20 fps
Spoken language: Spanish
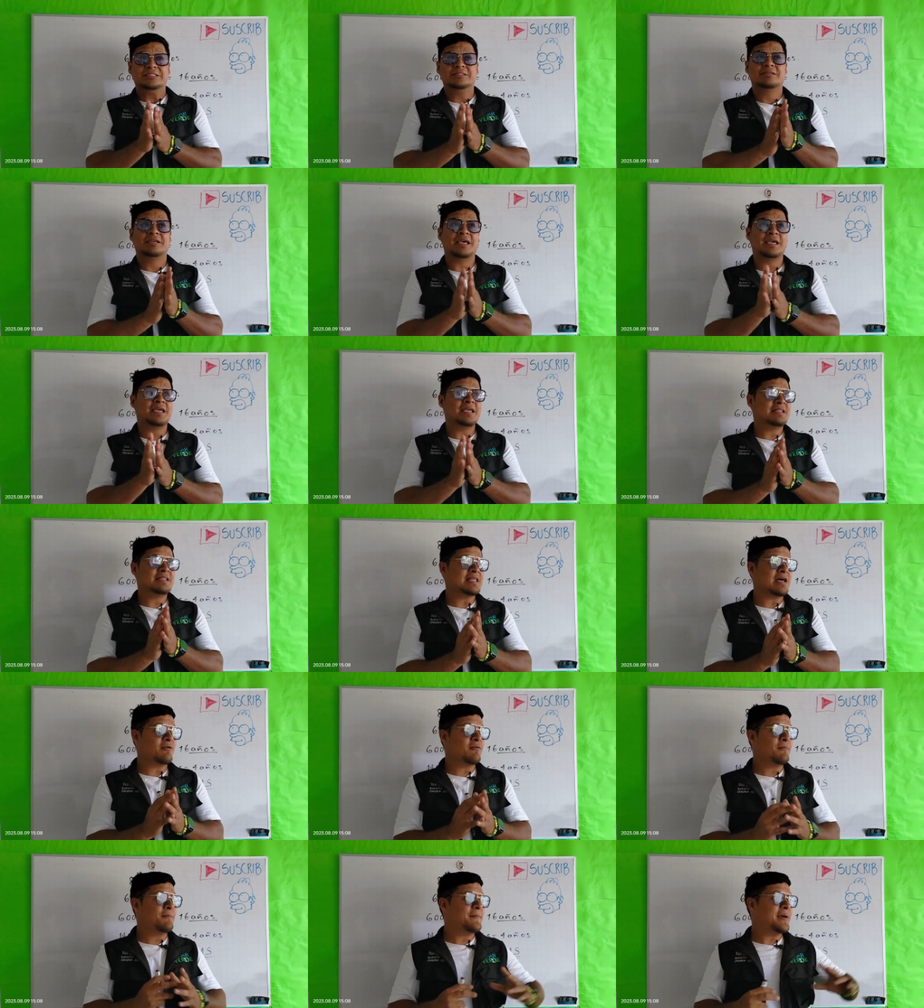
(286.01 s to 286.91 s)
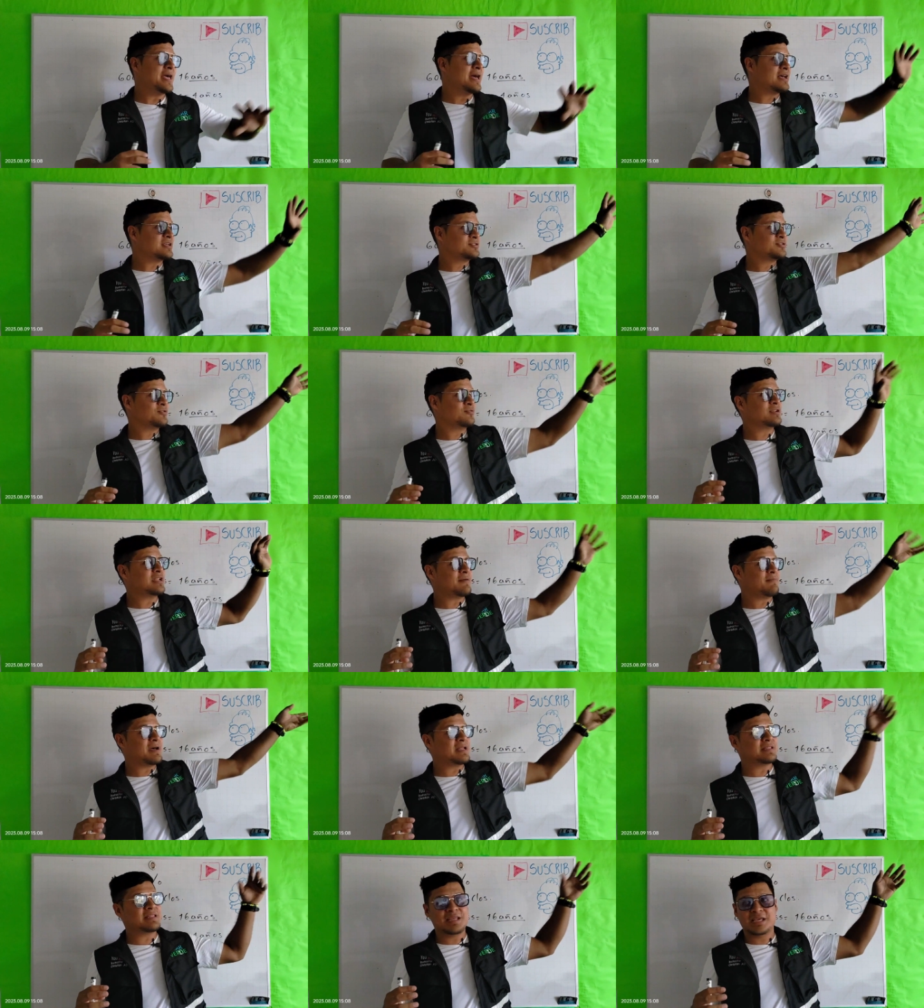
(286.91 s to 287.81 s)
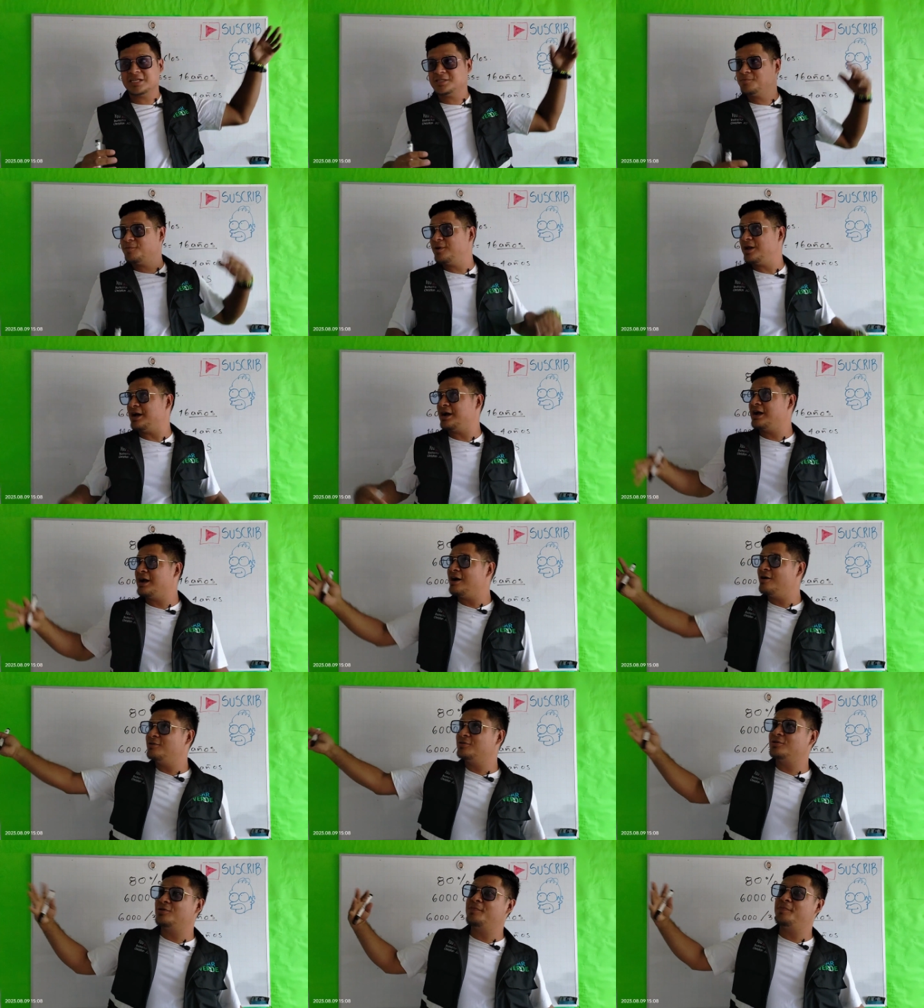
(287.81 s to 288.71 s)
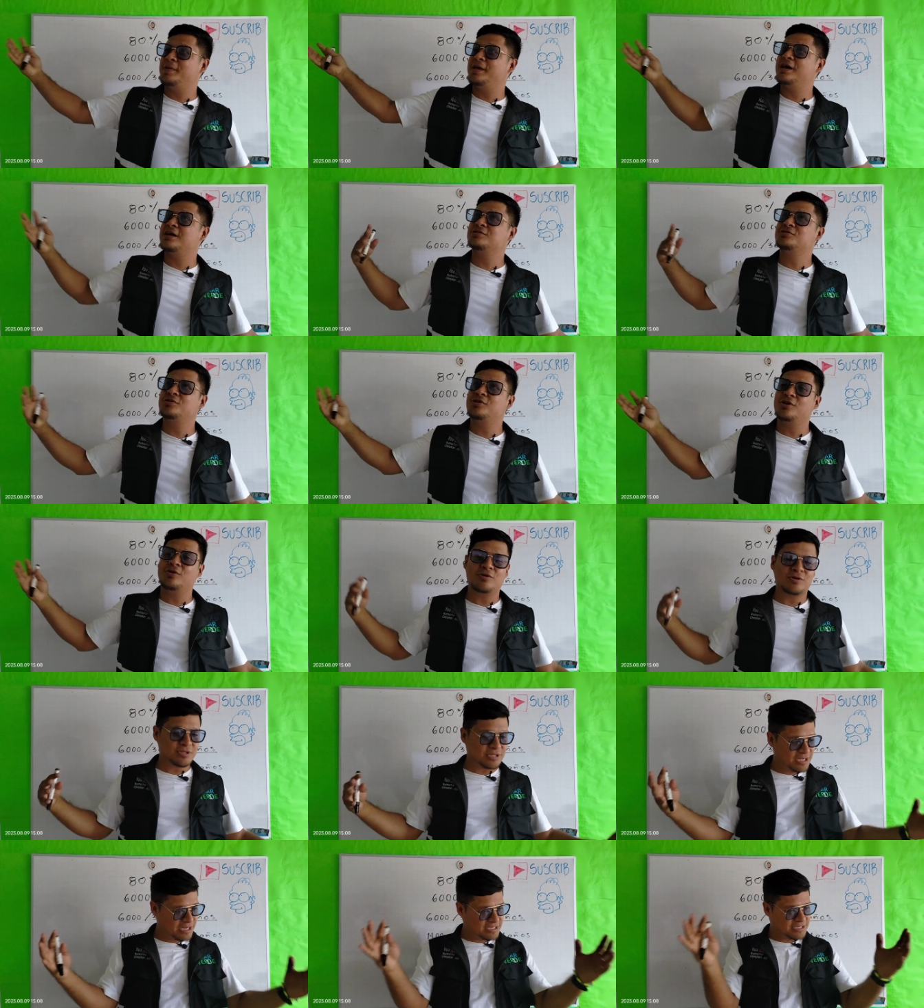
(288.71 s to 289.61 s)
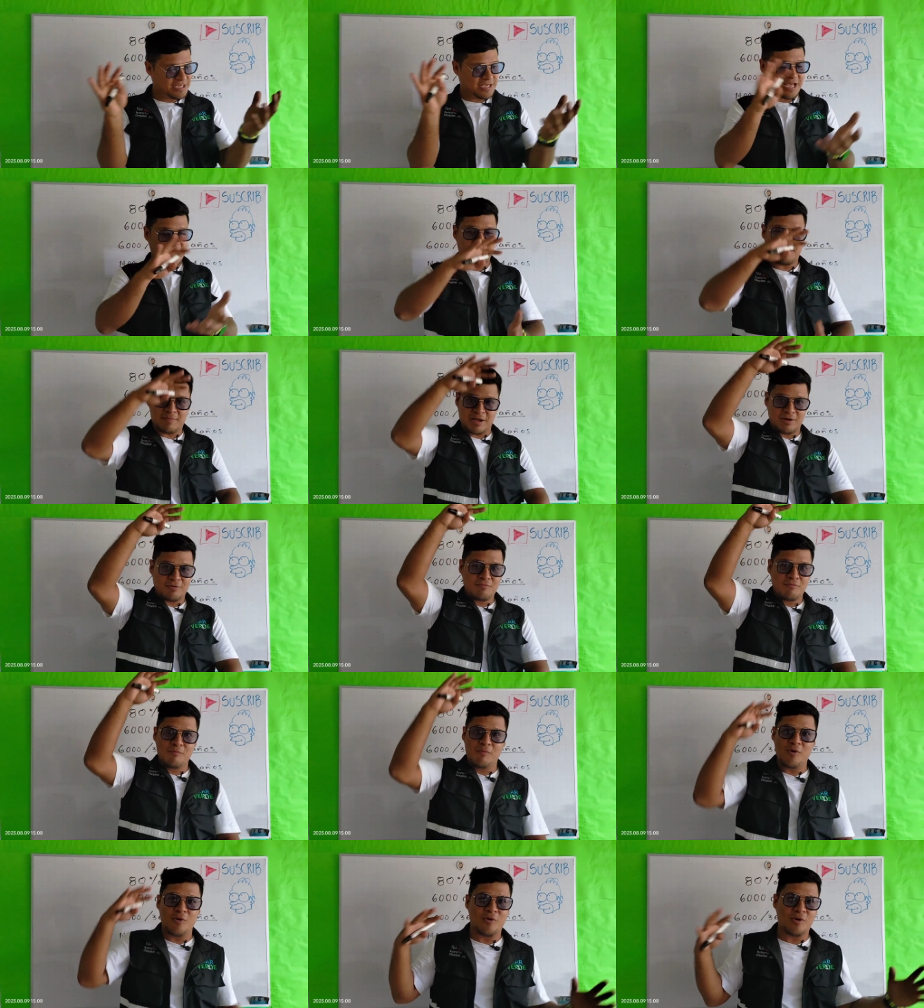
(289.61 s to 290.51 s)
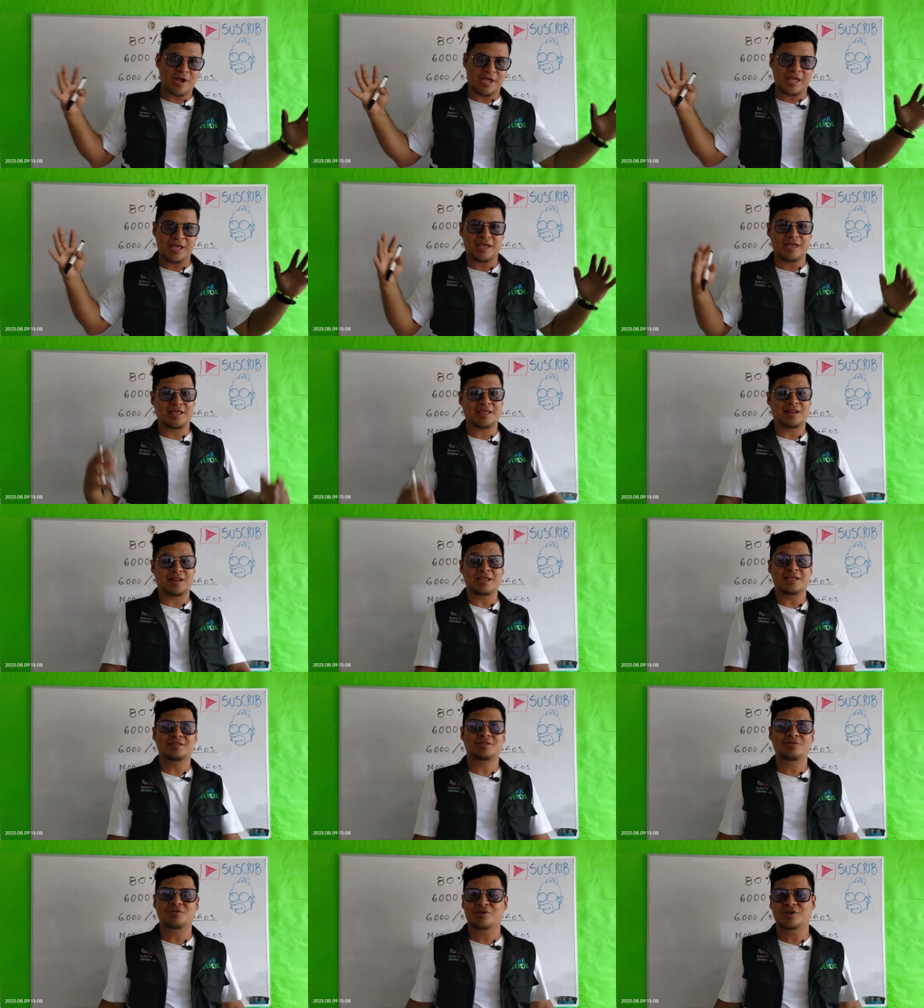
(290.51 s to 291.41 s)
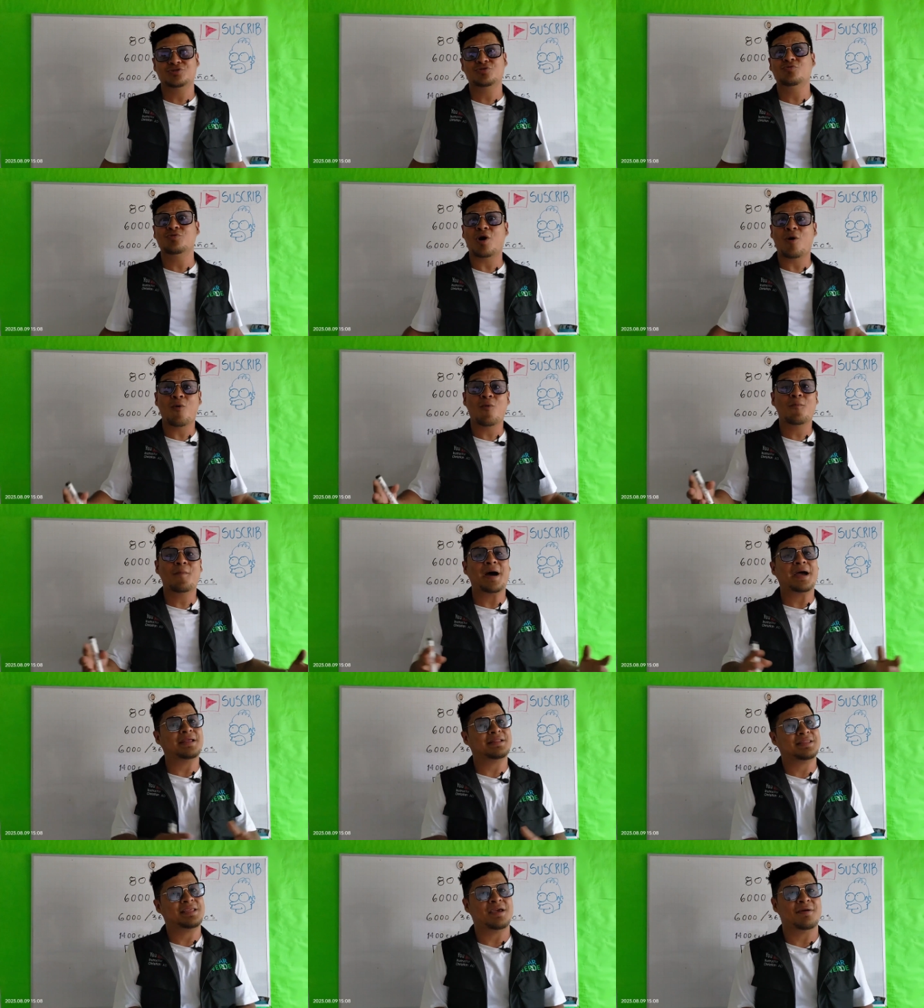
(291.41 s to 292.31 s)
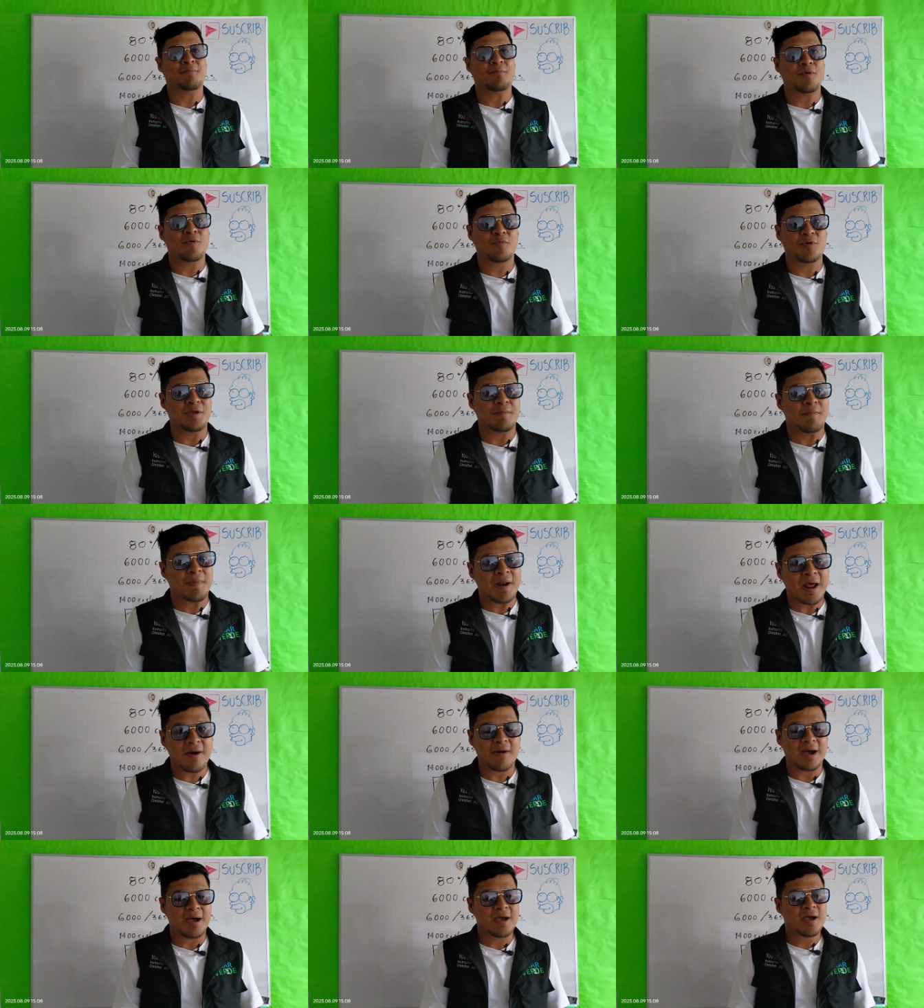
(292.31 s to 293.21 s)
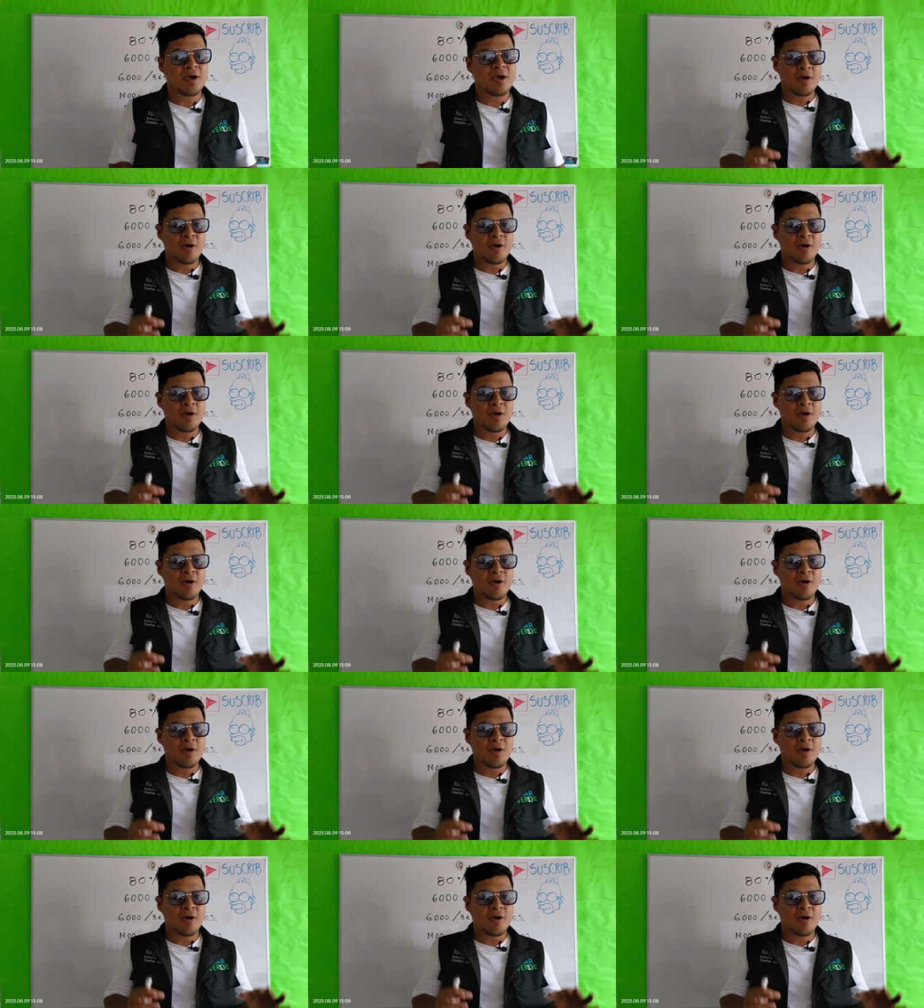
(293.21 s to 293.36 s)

Que quitar un pedazo de unas baterías por acá, otro pedazo de otras y arman un bloque de litio y eso es una bomba de tiempo muy brava.